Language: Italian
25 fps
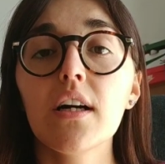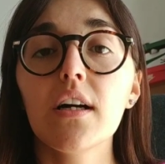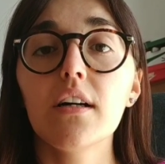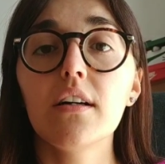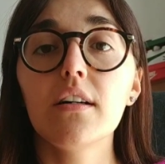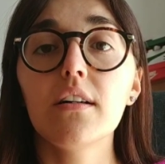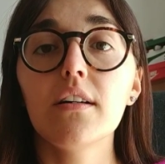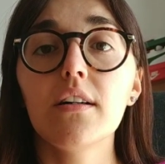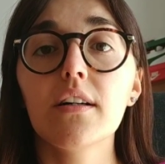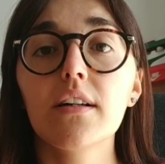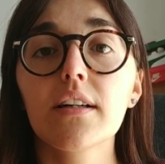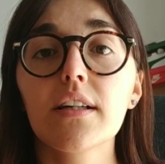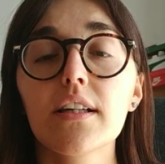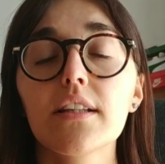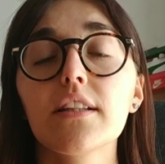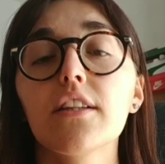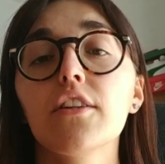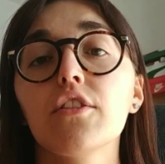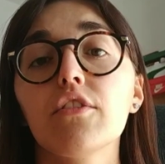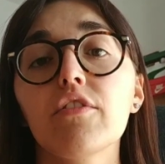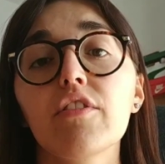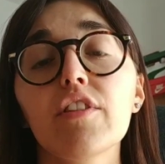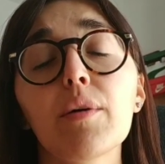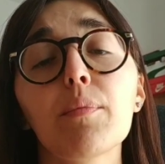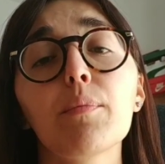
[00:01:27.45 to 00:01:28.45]
eh,
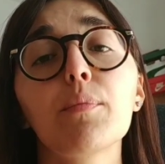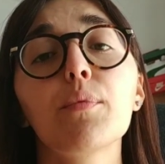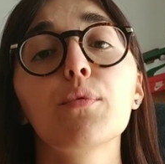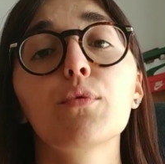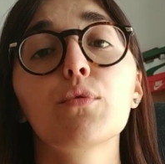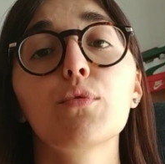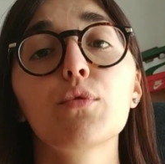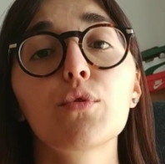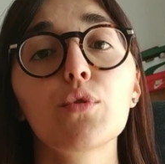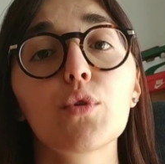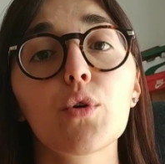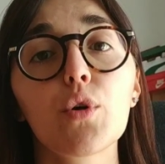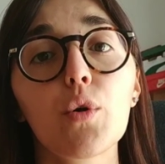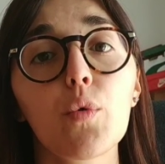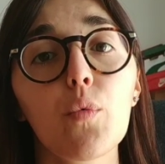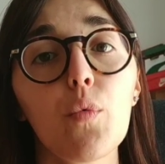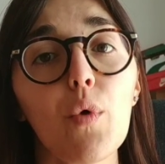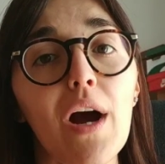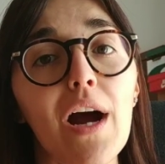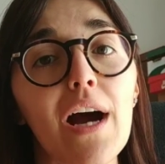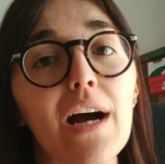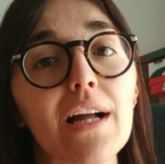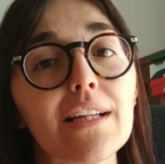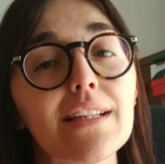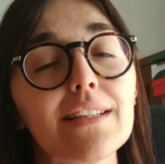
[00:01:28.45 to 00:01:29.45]
chiedendovi appunto
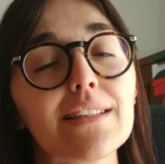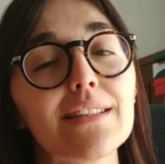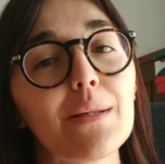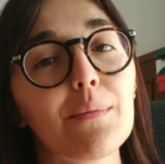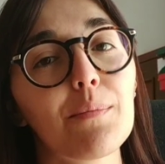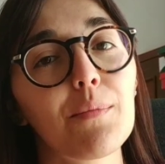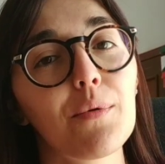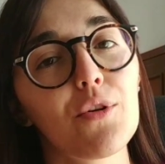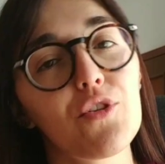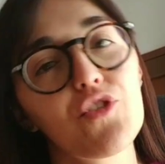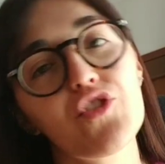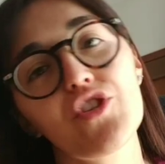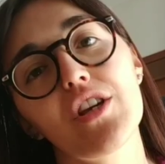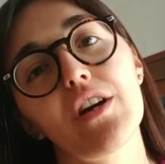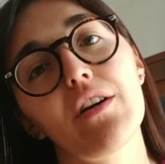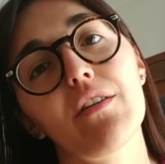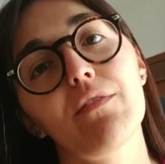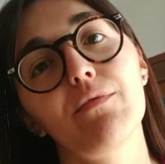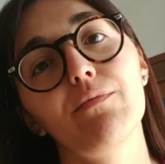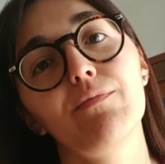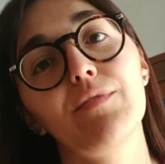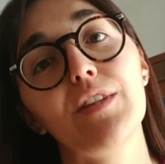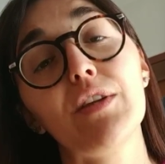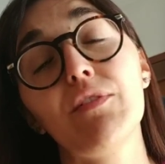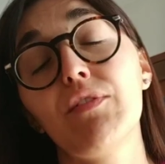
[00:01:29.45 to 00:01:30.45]
quale tipologia
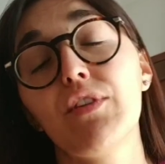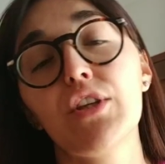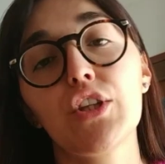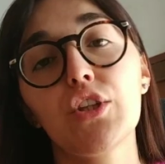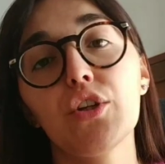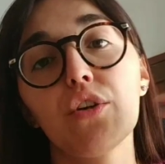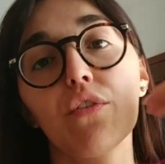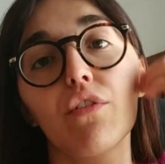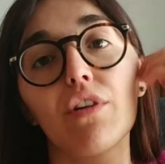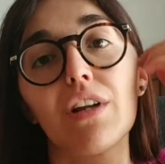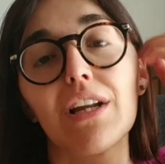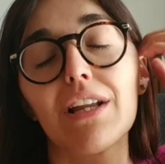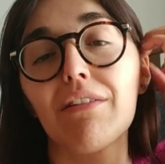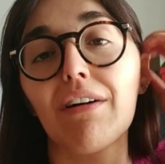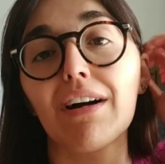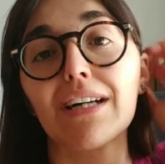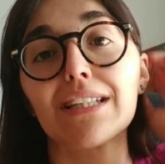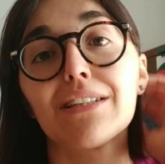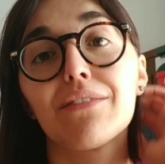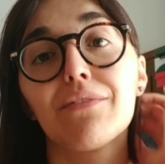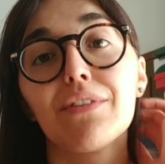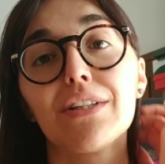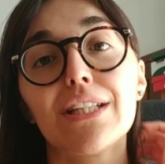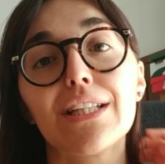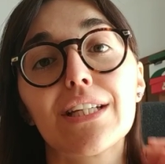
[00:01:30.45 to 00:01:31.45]
di video
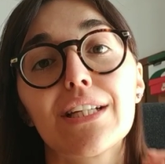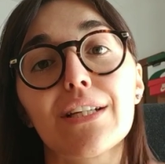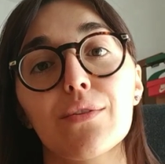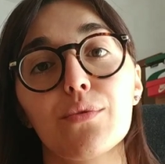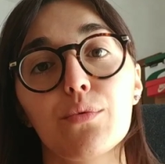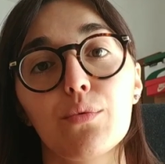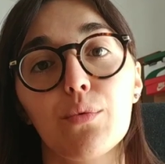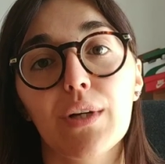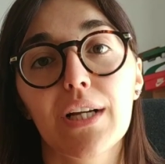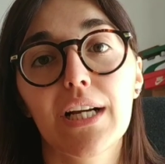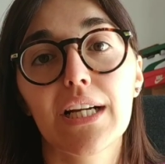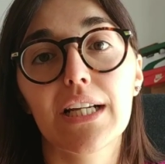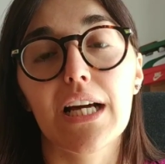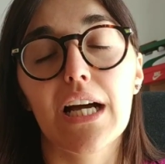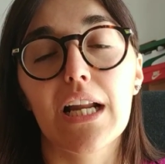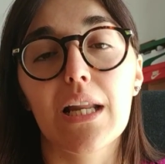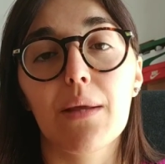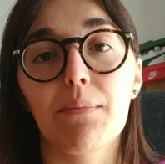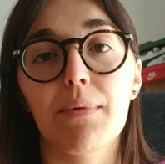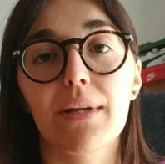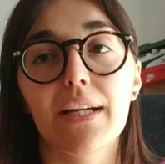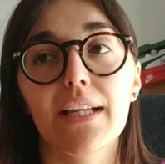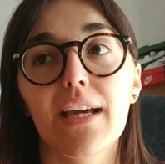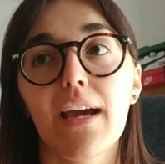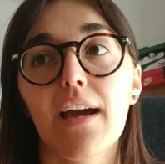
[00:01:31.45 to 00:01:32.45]
volevate vedere sul canale
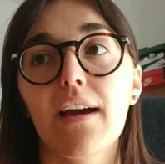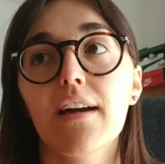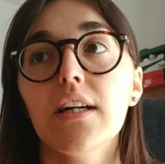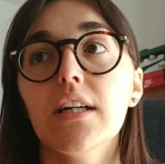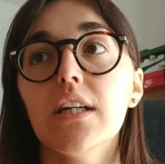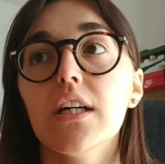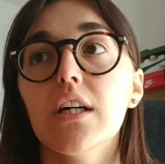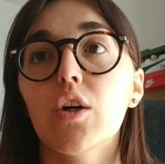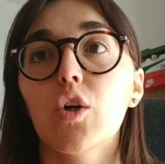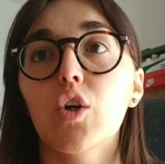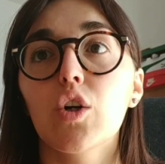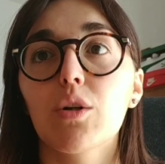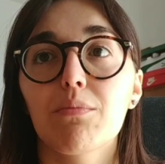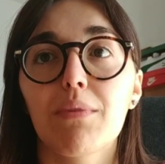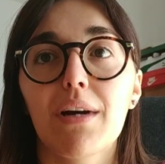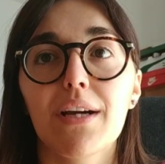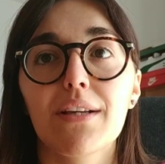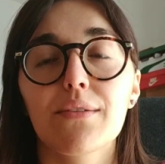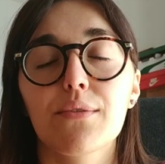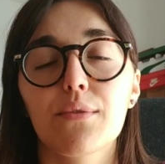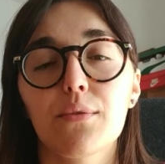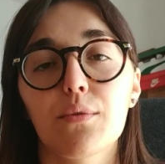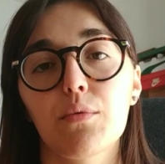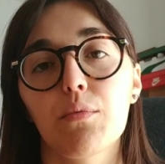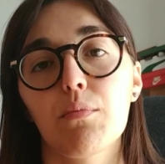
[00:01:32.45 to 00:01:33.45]
perché
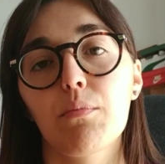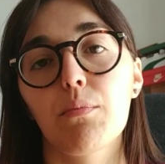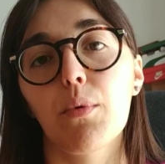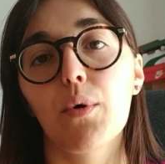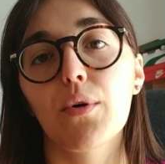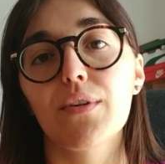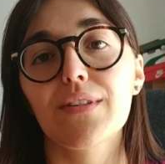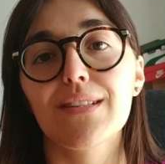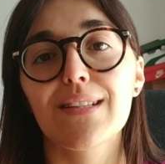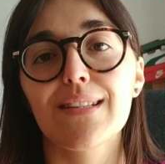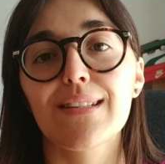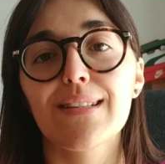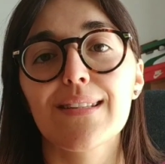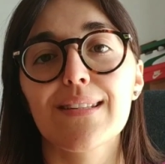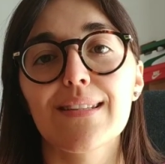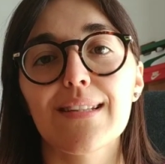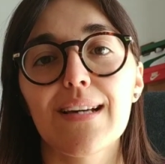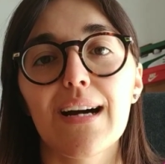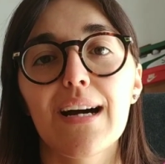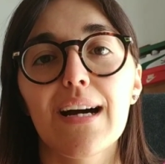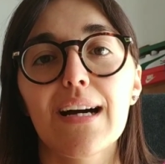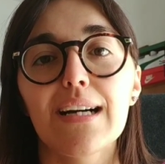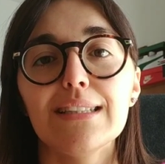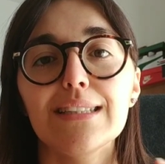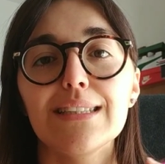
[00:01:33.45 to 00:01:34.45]
ormai sono un po'
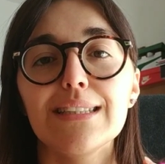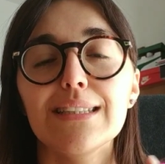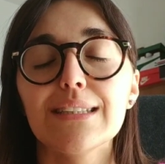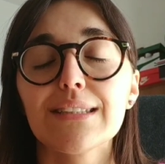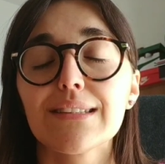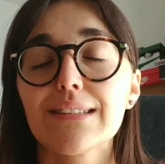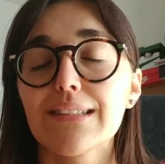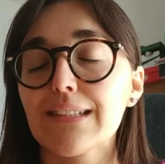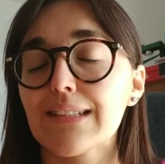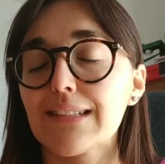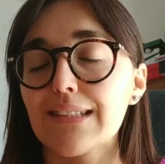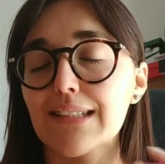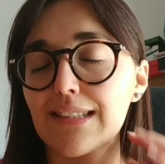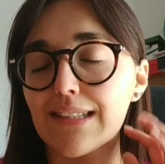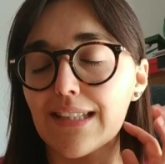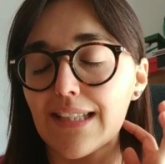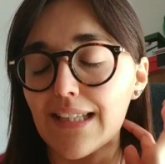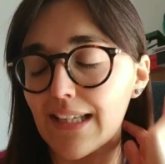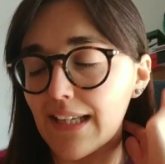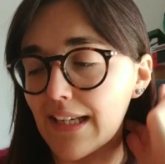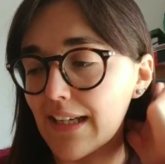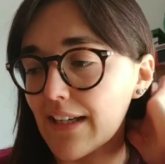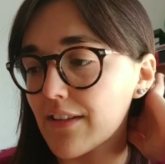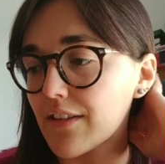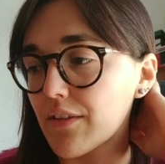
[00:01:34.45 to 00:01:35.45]
senza, eh, senza
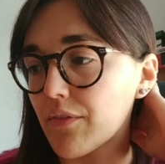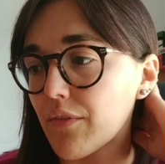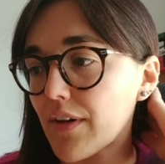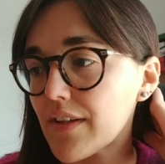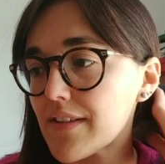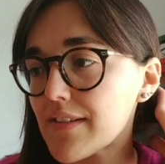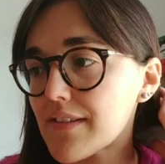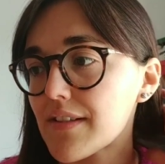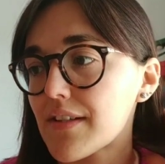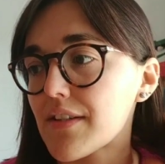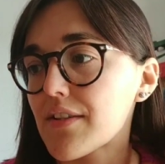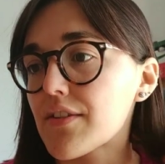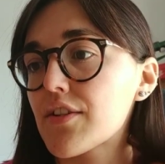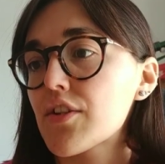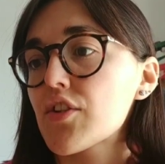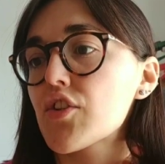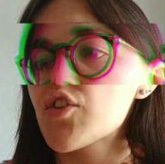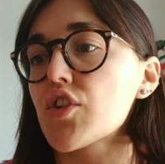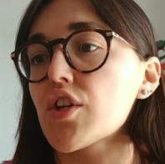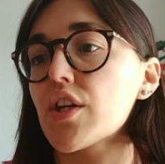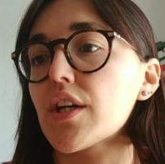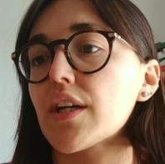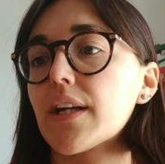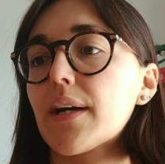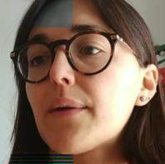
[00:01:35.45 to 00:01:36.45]
idee, devo essere
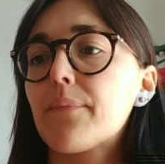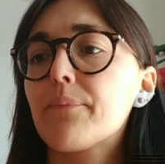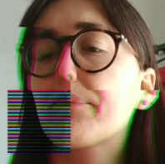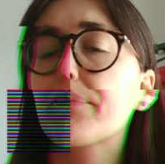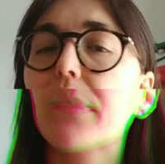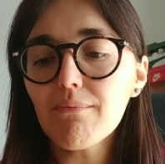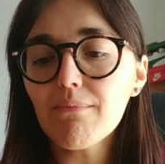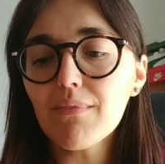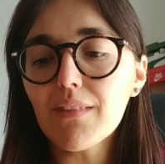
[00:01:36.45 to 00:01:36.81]
sincera